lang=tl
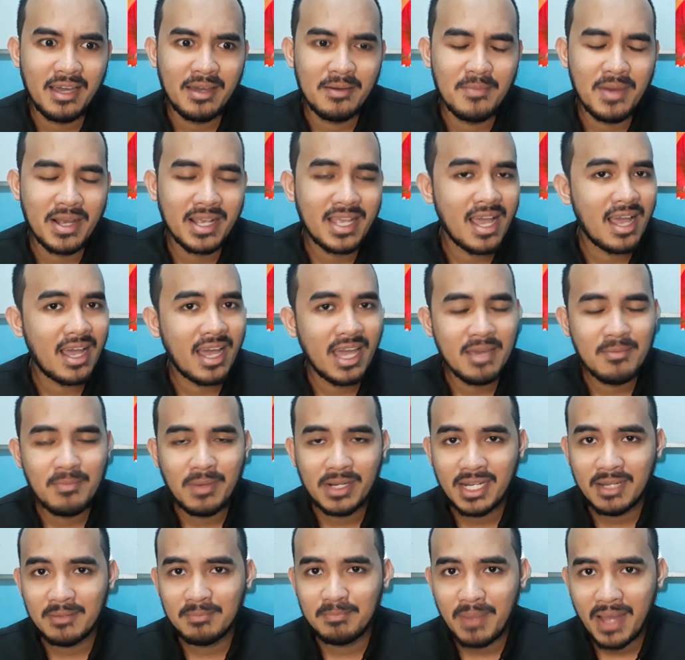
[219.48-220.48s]
magkakaiba
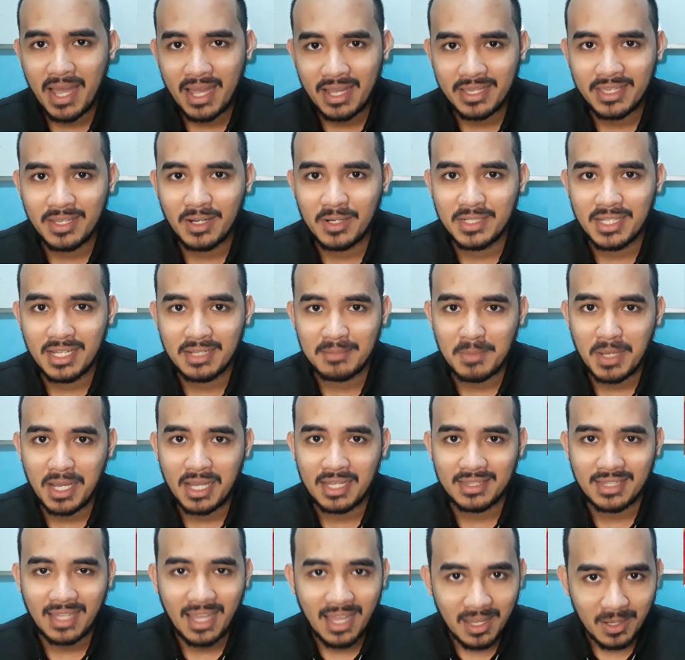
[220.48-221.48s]
ng backyard ang
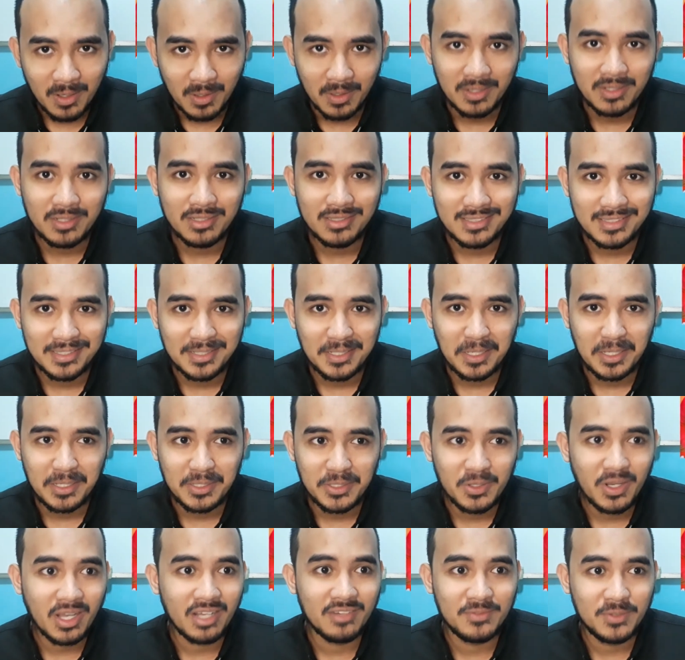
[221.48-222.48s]
mga tao, eh,
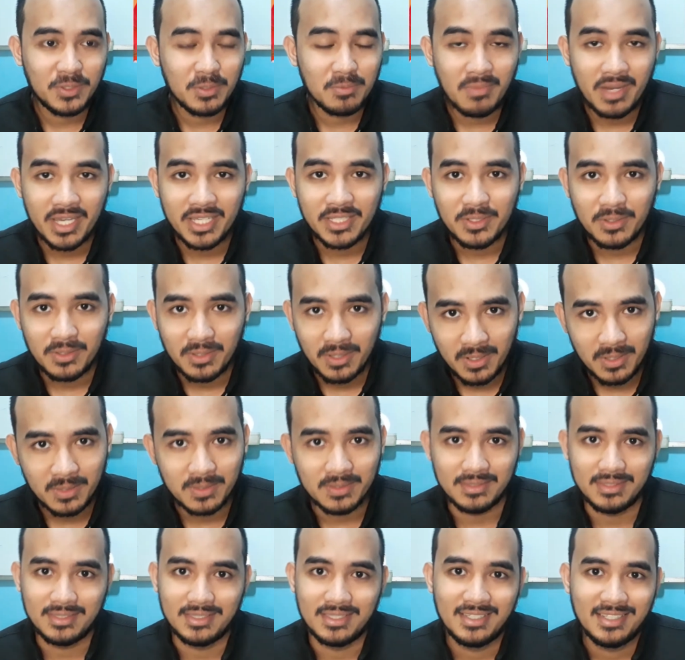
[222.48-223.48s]
you have to mind your
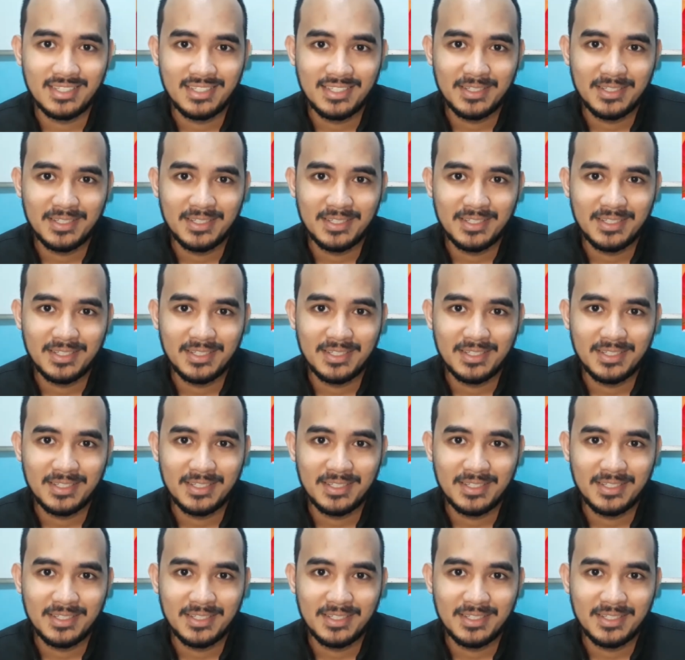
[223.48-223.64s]
own.